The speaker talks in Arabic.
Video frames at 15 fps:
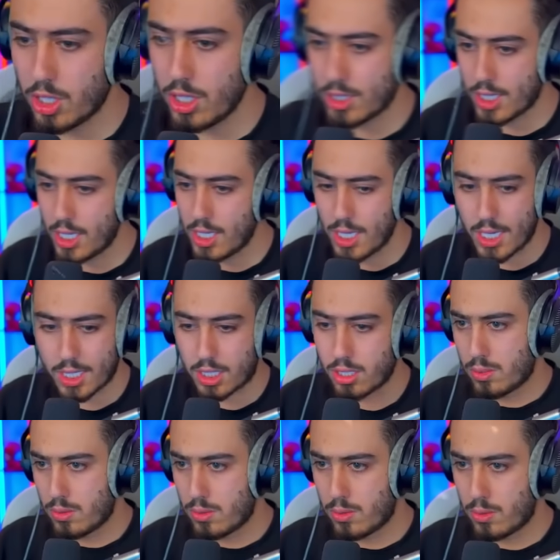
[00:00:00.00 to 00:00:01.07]
قلت لك
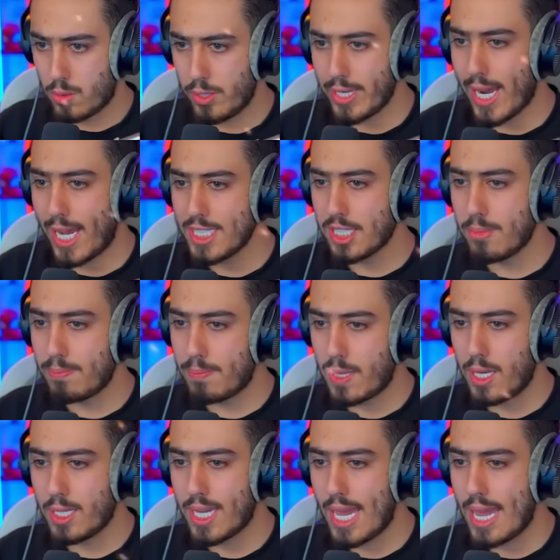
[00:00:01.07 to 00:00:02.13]
راح اجيب
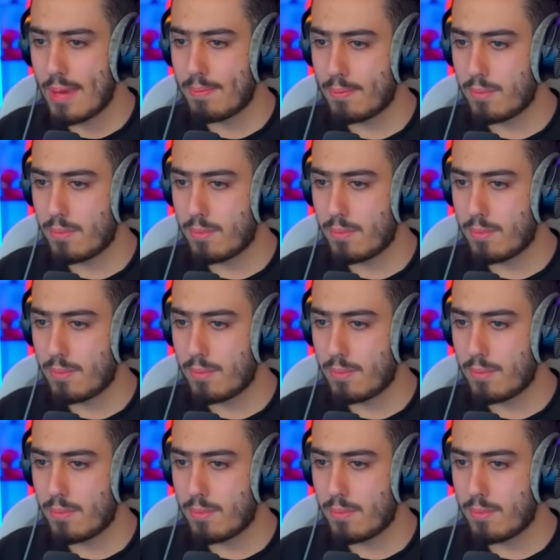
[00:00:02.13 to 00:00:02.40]
جيم